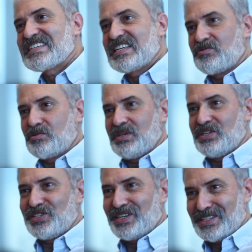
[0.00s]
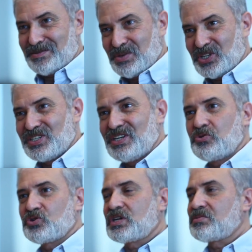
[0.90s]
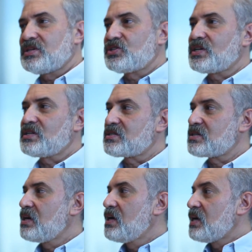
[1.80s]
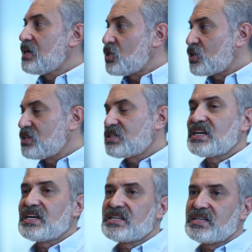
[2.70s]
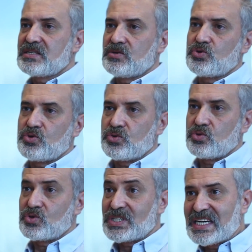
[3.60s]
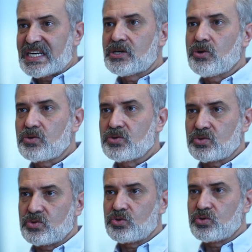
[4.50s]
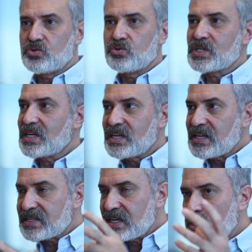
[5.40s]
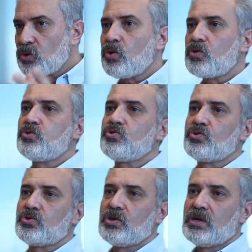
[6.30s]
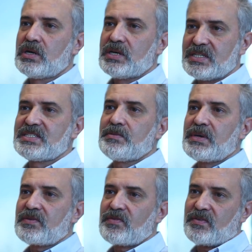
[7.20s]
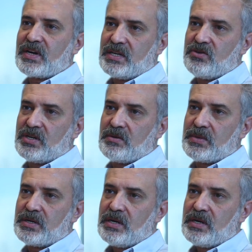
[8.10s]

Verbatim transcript: sevebileceğiniz, peşinde koşabileceğiniz, işinize yaradığını düşündüğünüz, ilgili olduğunuzu düşündüğünüz alanlarda ne olduğunu izlemek fevkalade önemli.